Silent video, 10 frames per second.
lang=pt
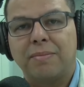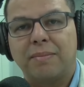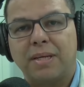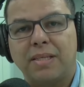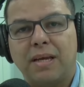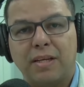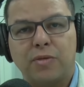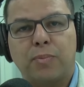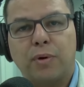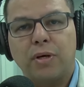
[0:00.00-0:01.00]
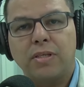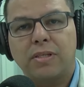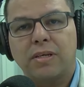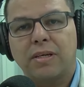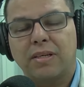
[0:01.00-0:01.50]
mas a
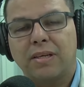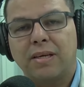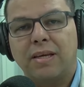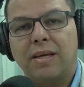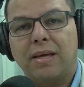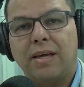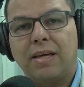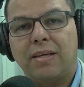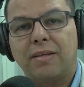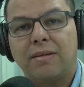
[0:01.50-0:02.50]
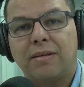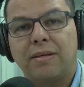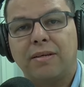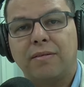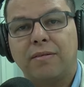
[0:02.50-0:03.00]
resposta é:
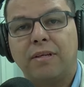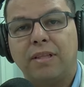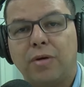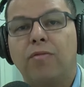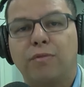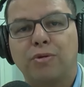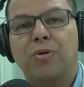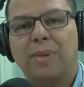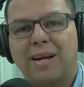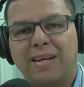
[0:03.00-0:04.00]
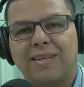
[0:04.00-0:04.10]
então eu vou tomar.